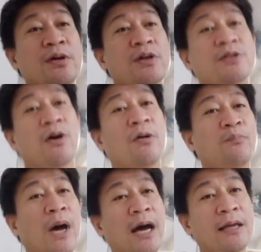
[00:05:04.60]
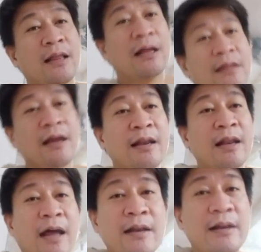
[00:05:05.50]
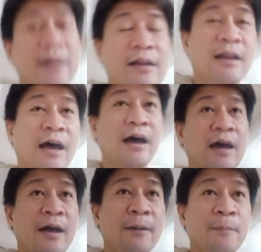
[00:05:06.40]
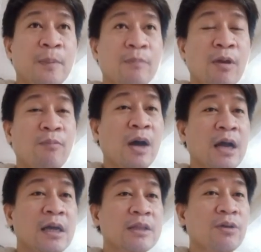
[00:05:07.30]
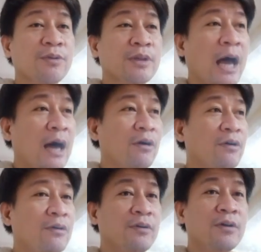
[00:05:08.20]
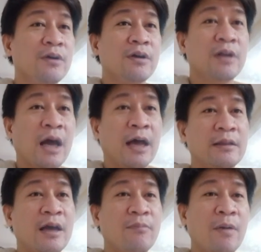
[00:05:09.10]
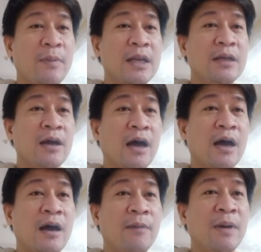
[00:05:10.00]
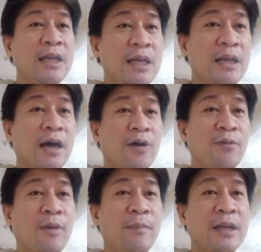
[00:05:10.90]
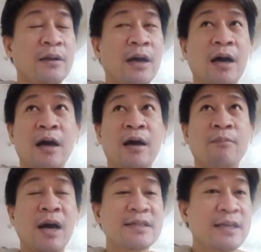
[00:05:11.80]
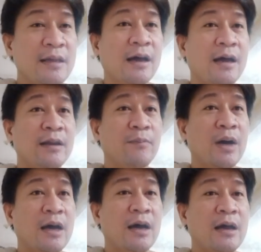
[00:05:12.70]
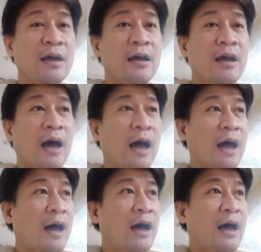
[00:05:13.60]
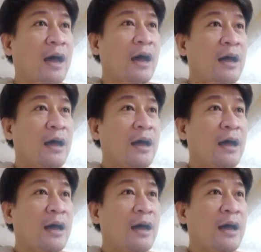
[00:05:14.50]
So, ang pangit lang tignan na may mga gantong tao na handang mapanira, ah, manira o mapan, uh, makasira ng mga uh,